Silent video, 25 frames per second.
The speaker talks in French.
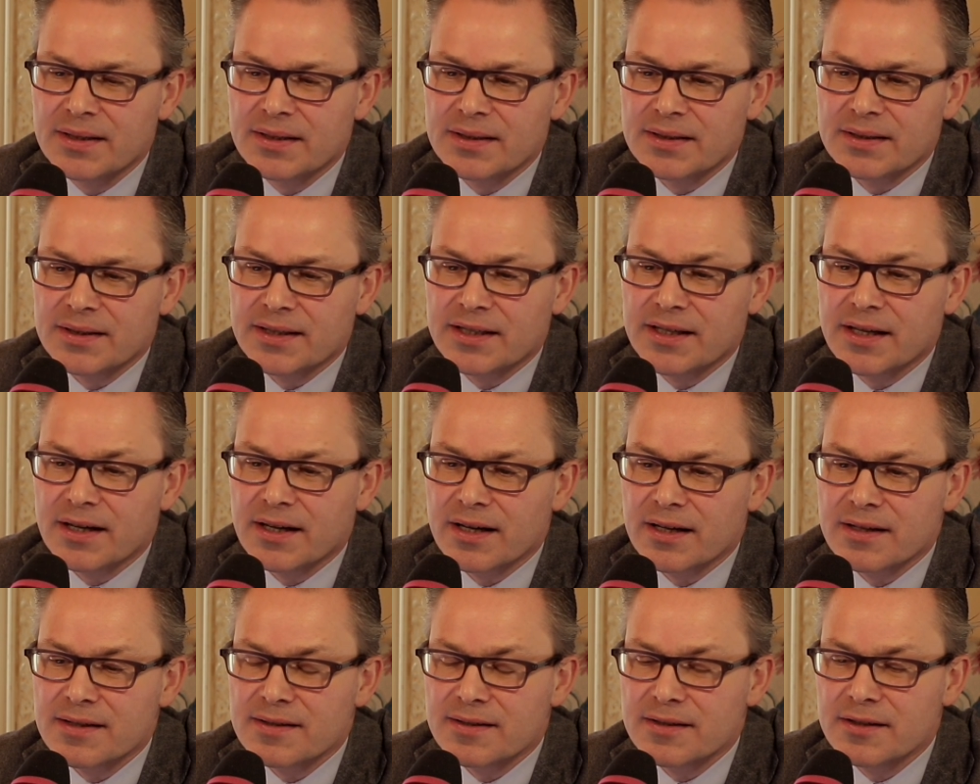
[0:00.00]
Euh, qui a
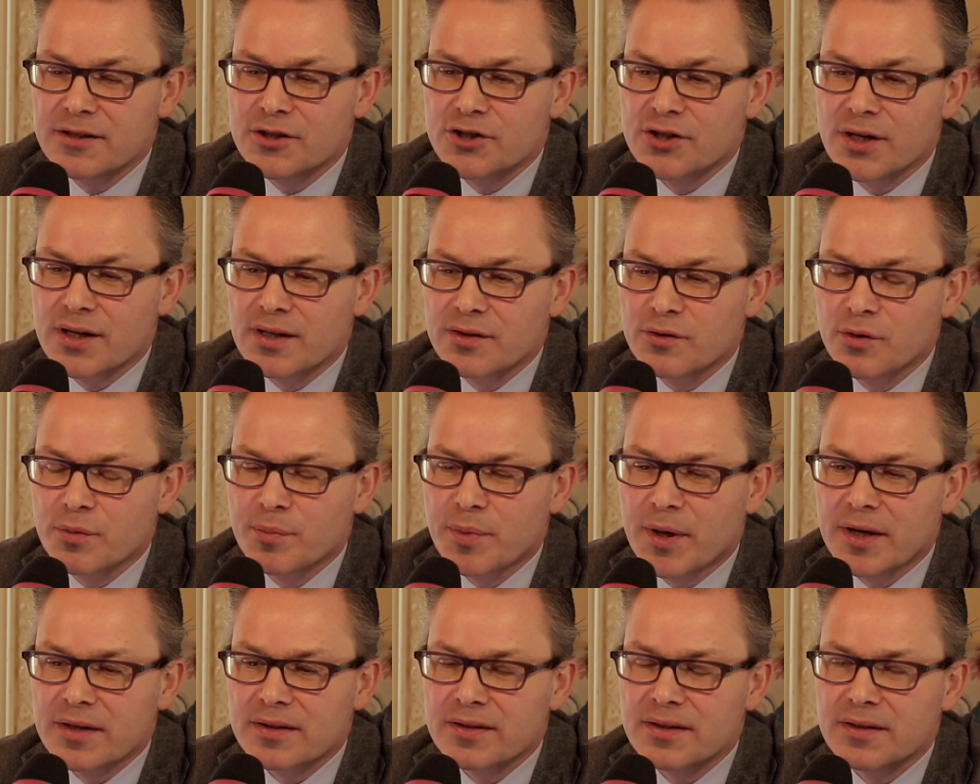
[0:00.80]
réalisé déjà dans
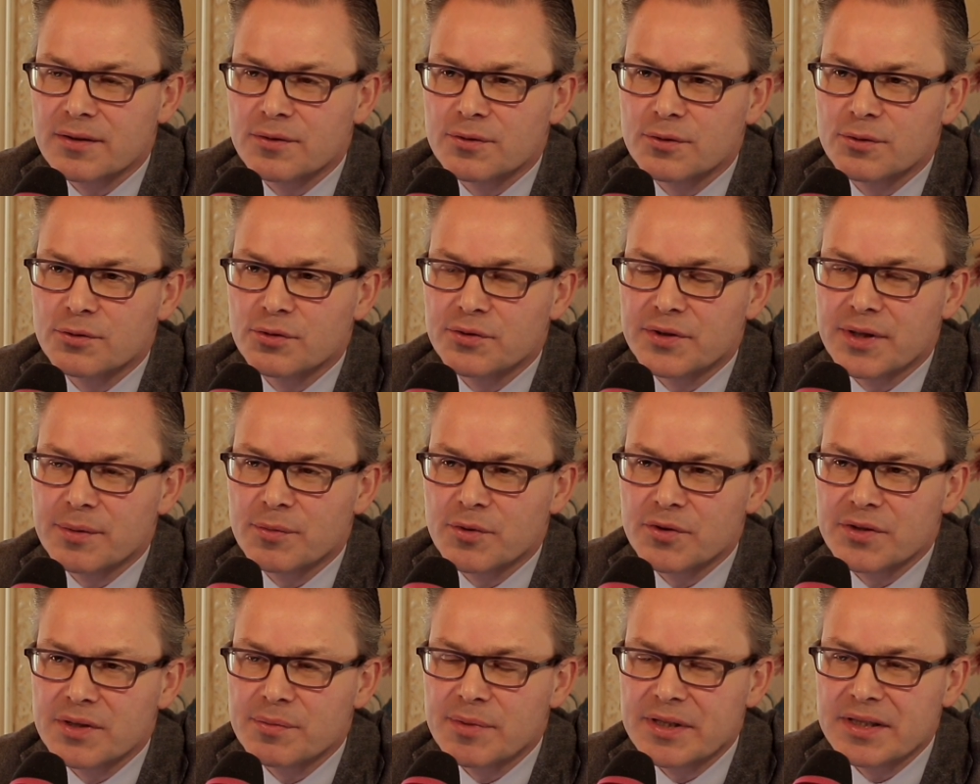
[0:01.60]
Paris euh,
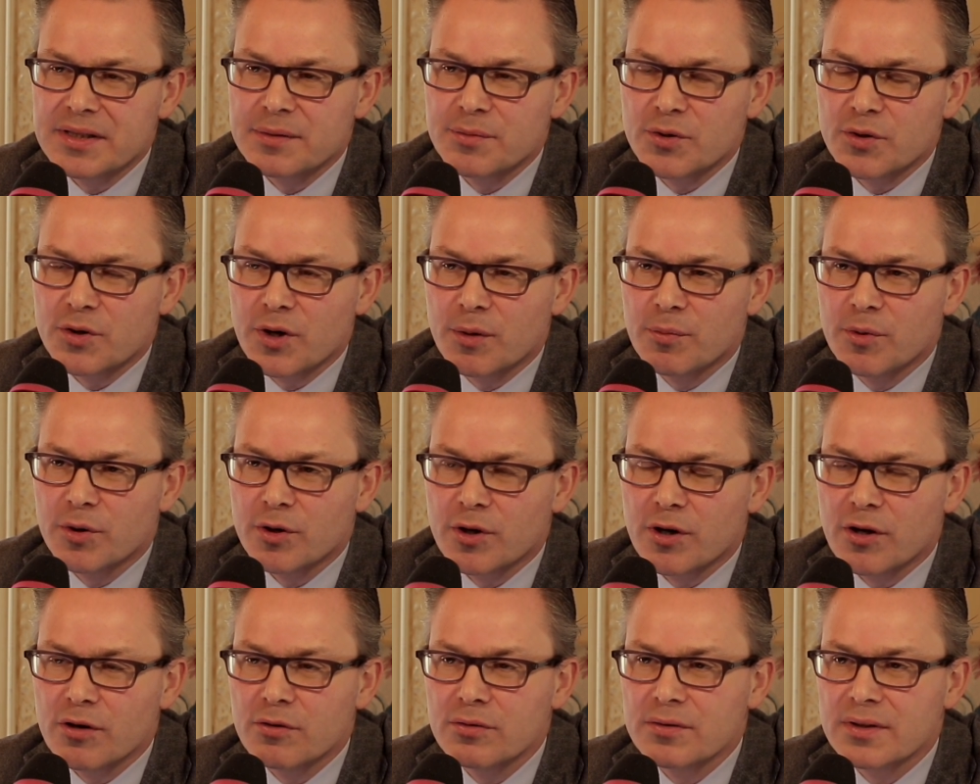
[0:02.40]
notamment des bâtiments comme le
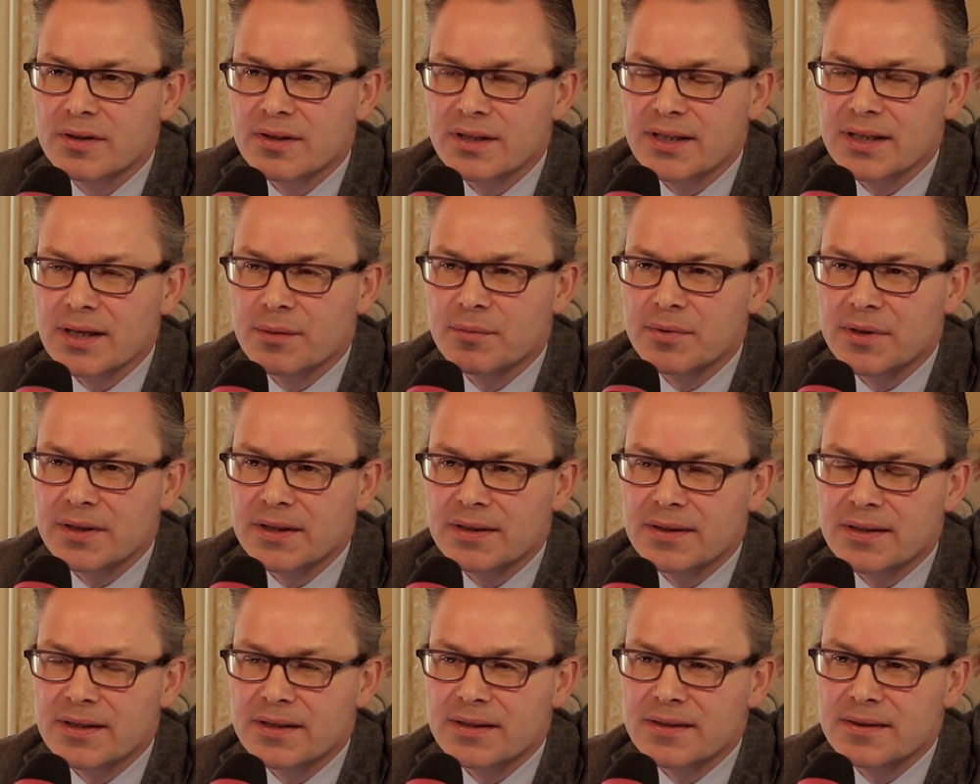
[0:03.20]
Cloud, hein, qui
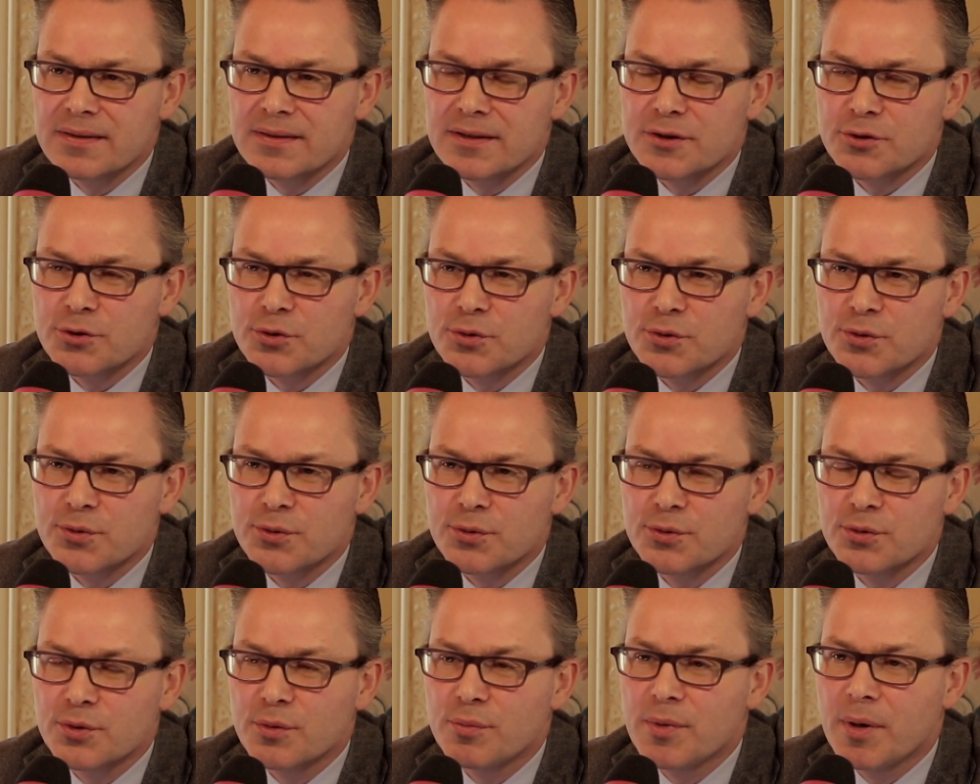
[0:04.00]
abrite les sièges
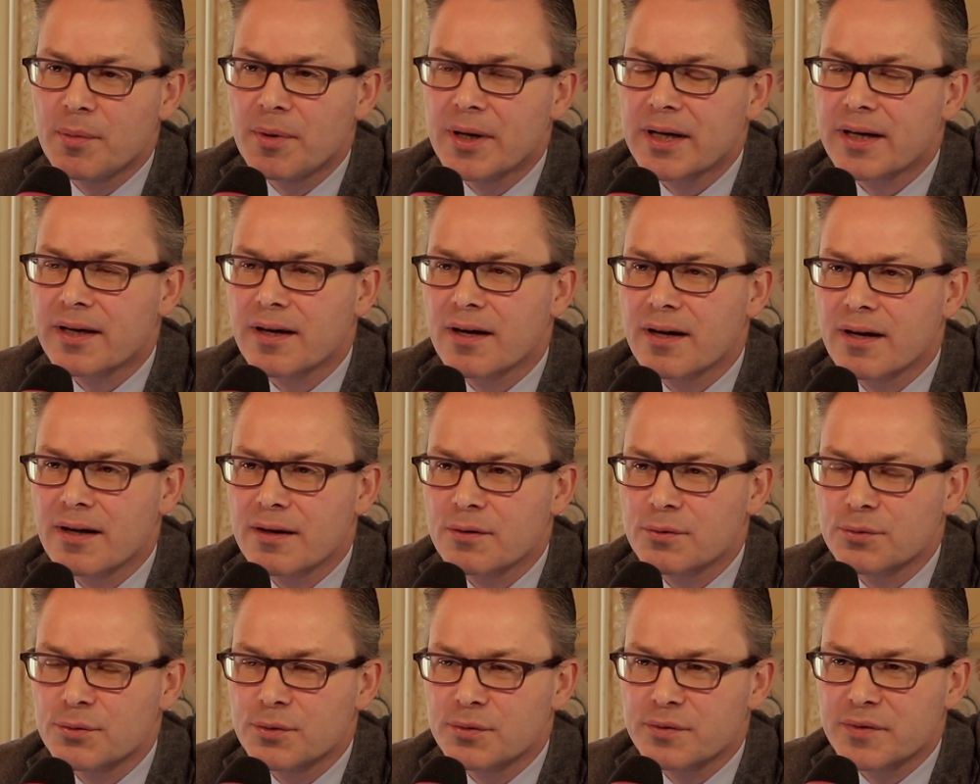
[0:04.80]
sociaux de
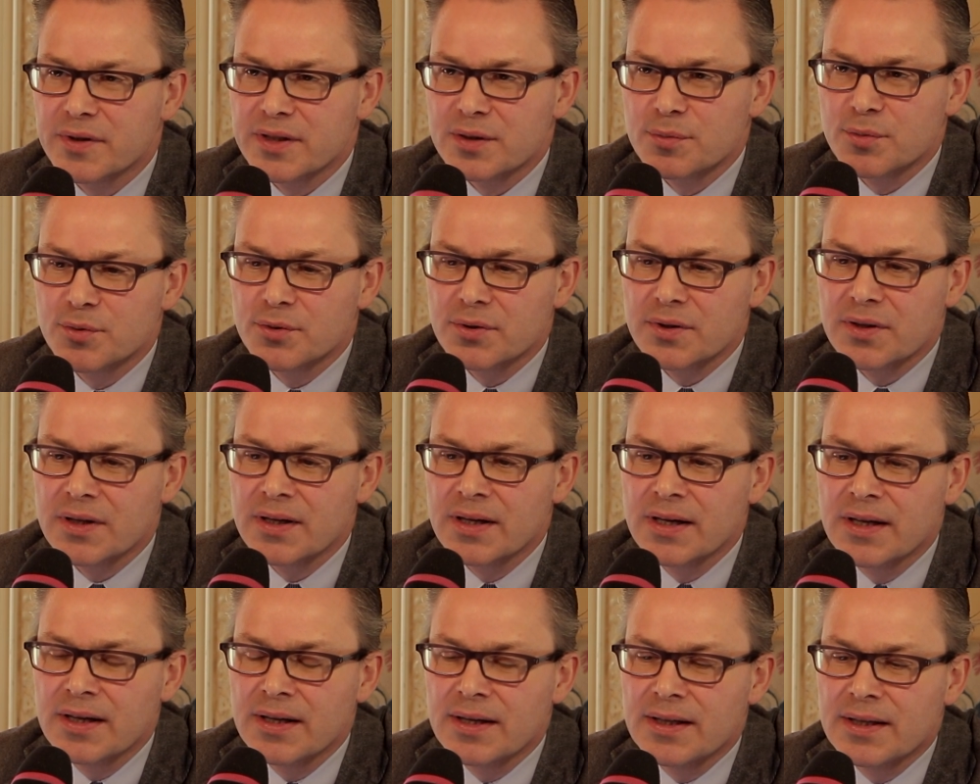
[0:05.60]
Blablacar ou de Facebook,
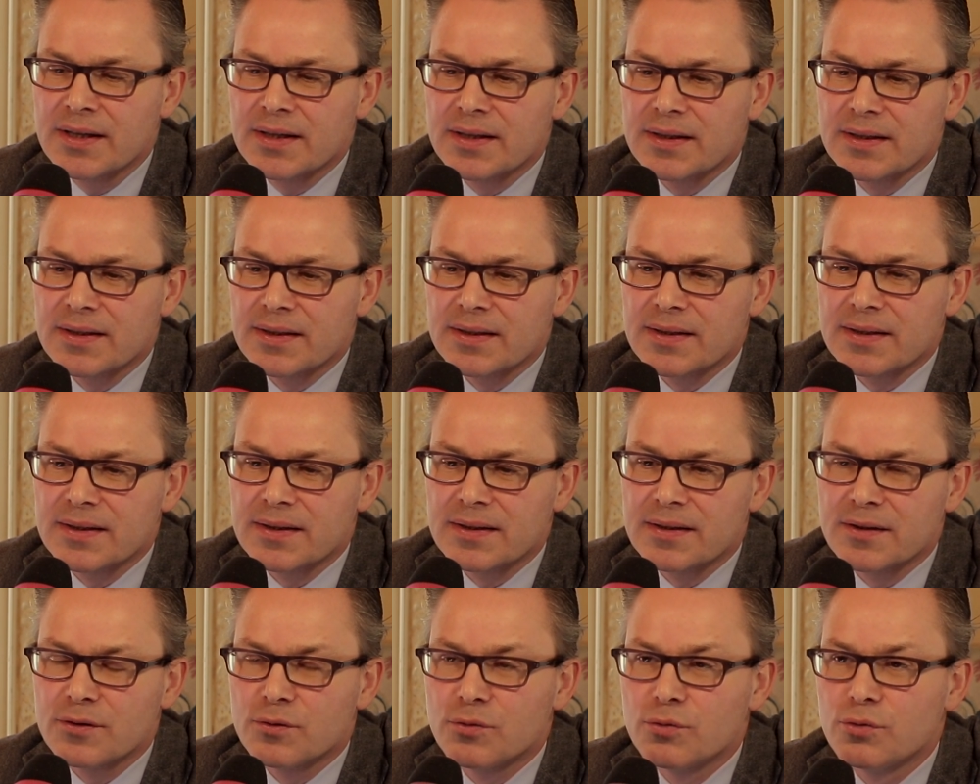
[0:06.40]

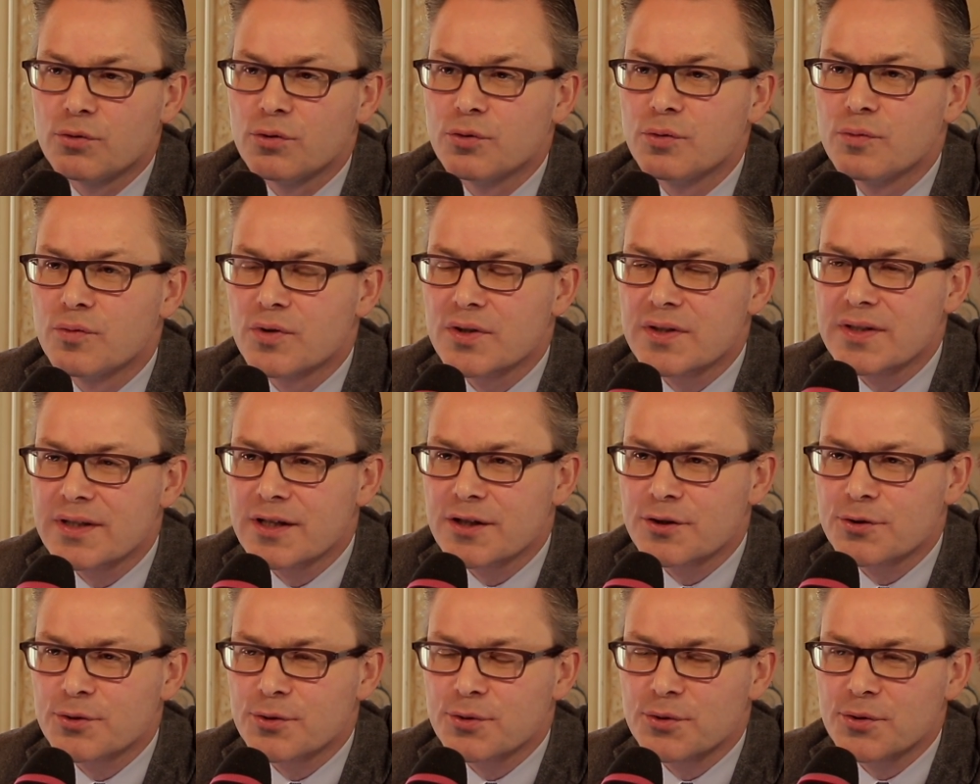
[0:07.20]
euh, ou le nouveau
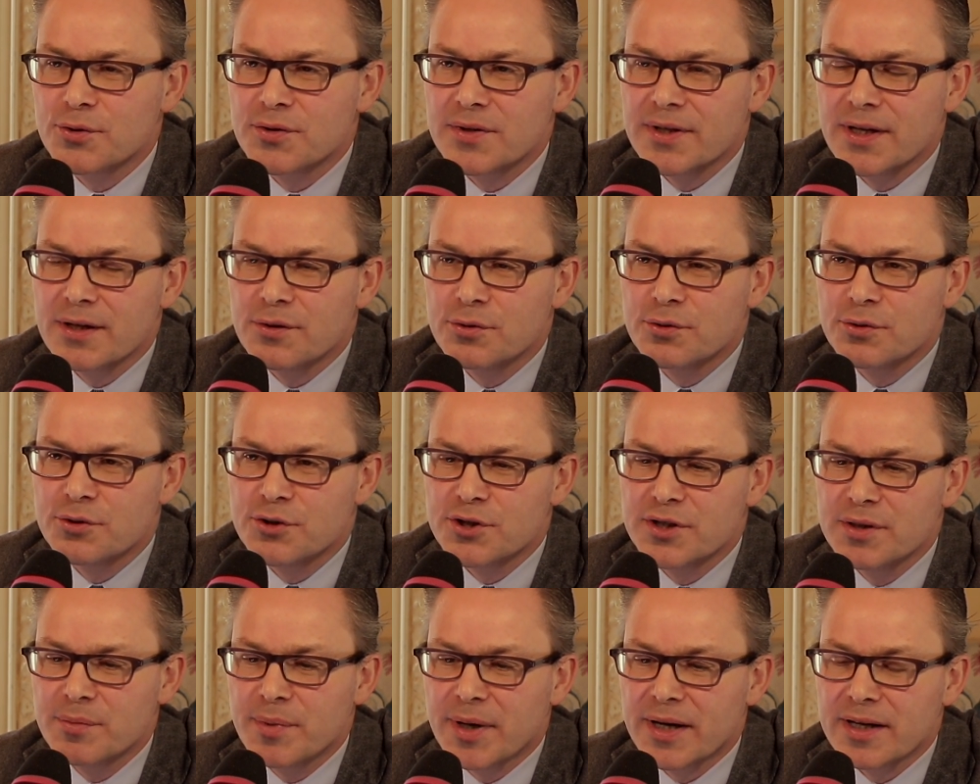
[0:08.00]
siège social de
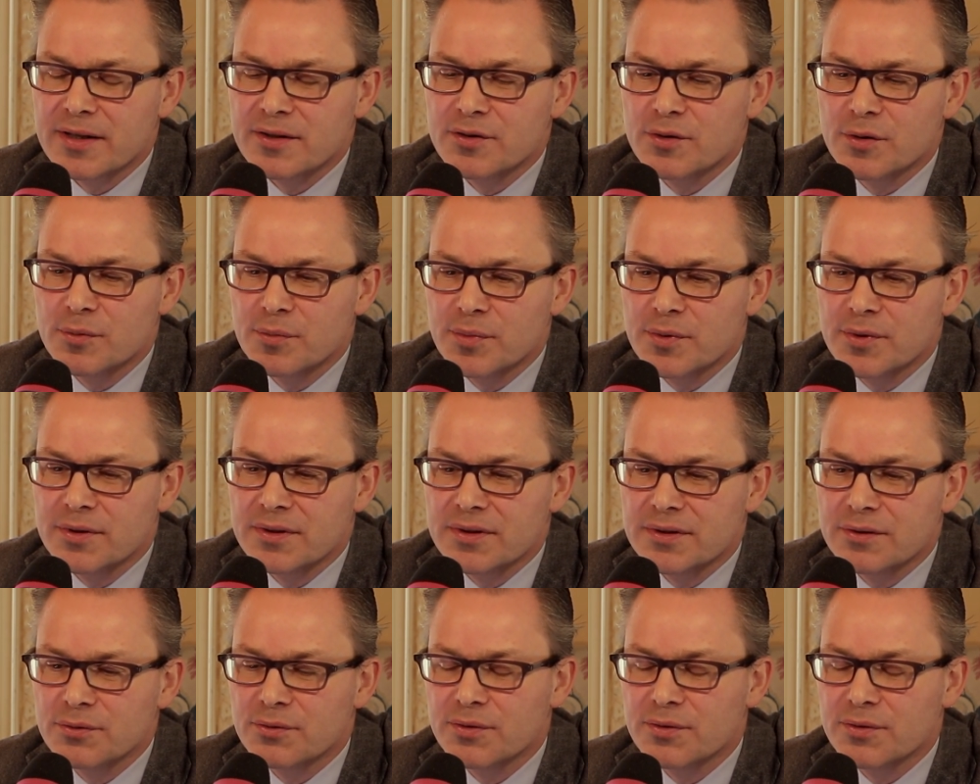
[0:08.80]
Gilles par exemple.